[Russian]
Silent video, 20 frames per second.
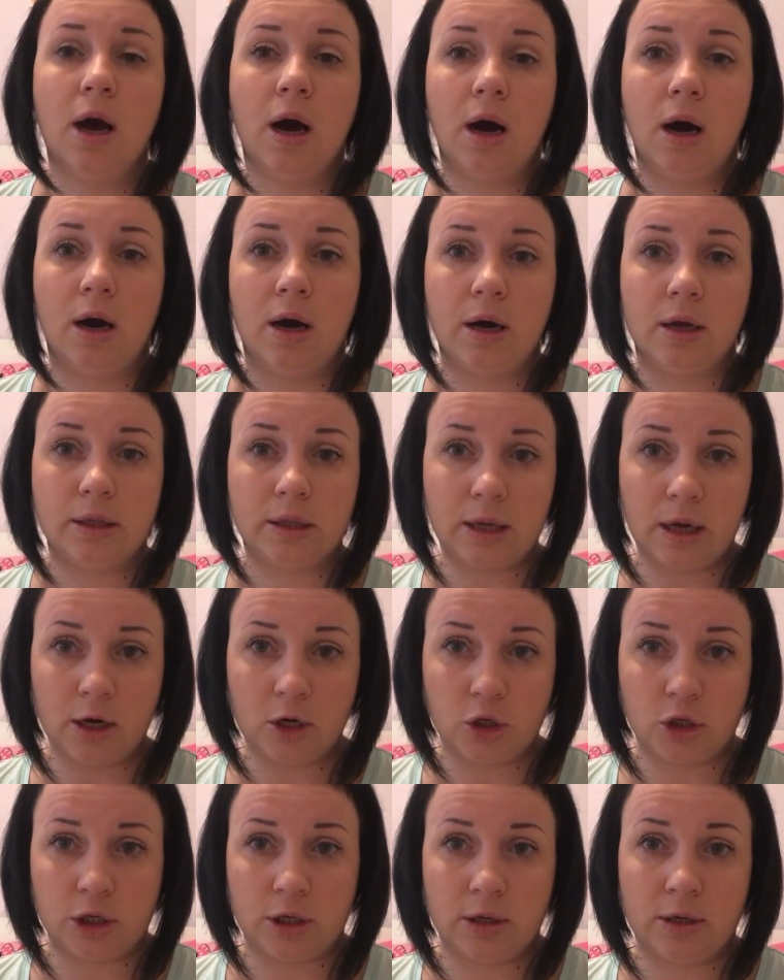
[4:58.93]
А,
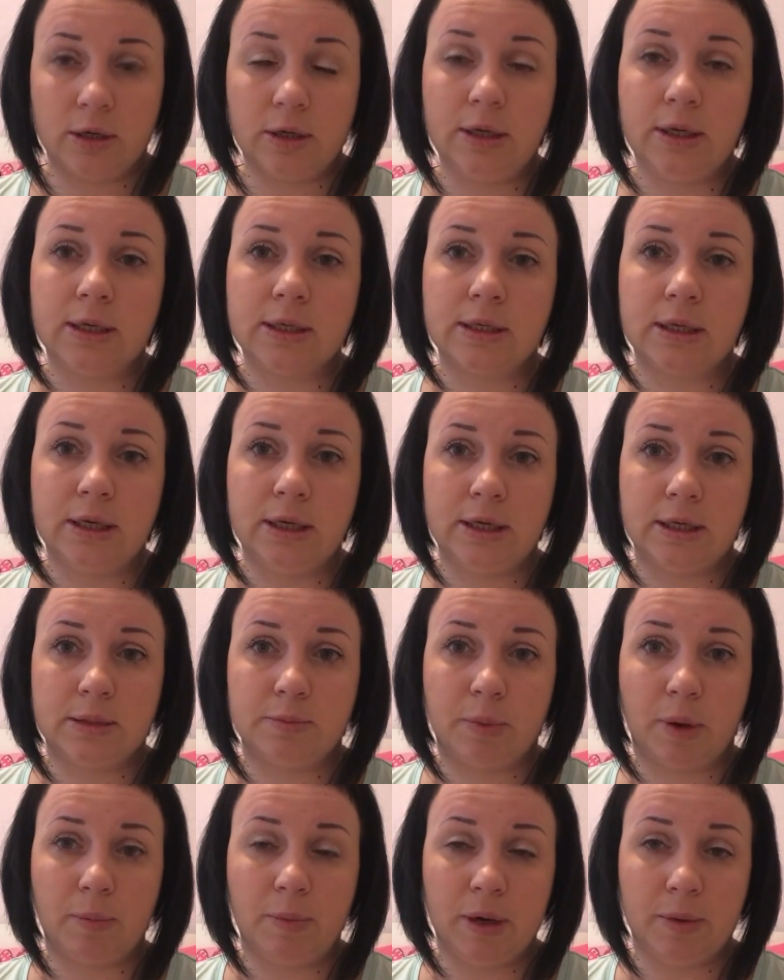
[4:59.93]
также, если
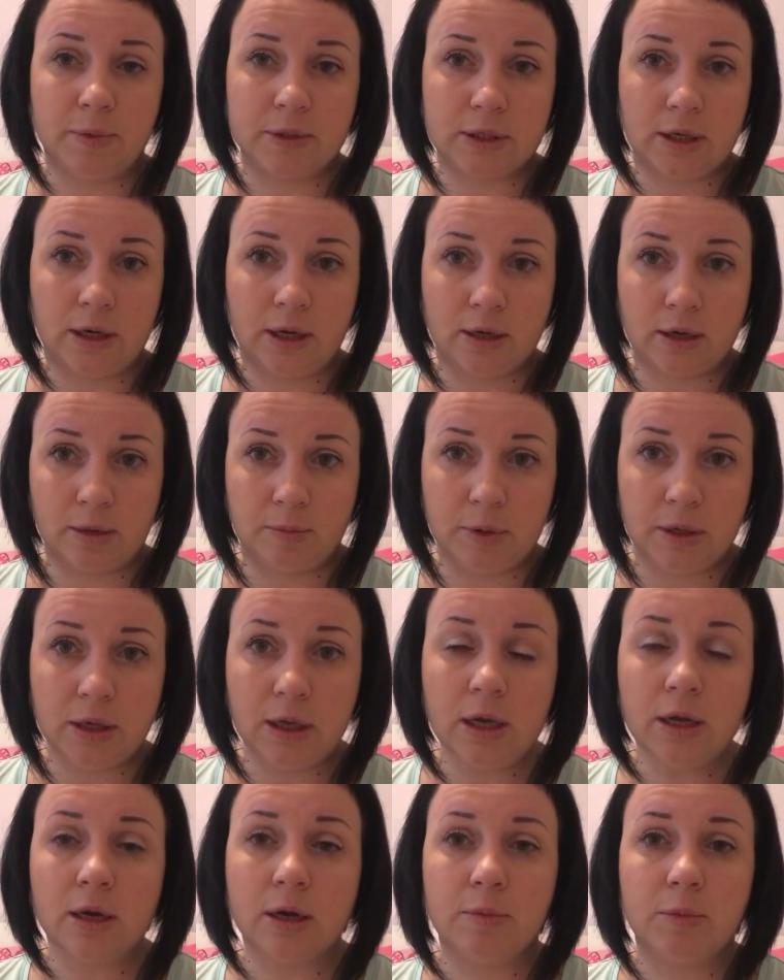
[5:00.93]
есть проблема с
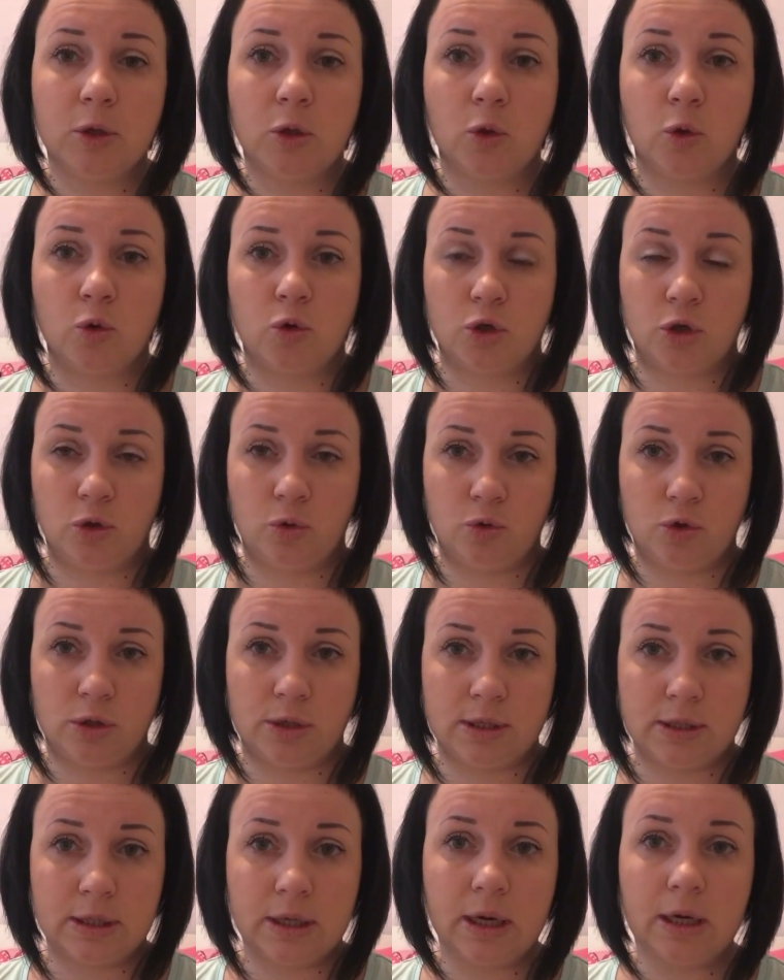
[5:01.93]
клетками-киллерами, тоже
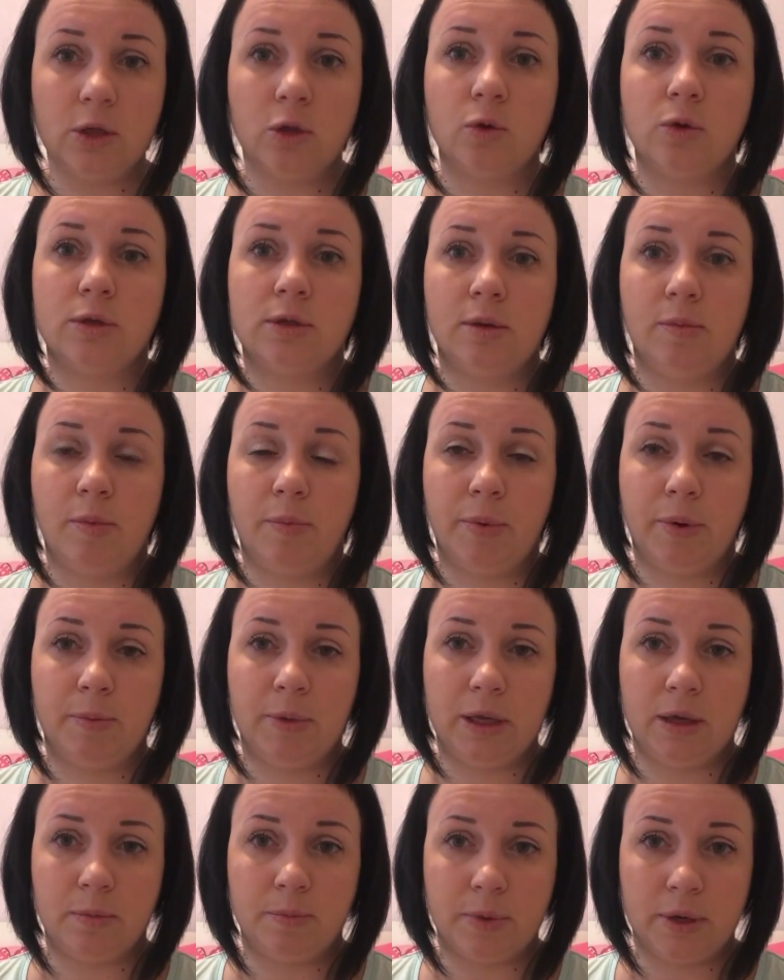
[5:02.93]
нужно знать, то есть либо применять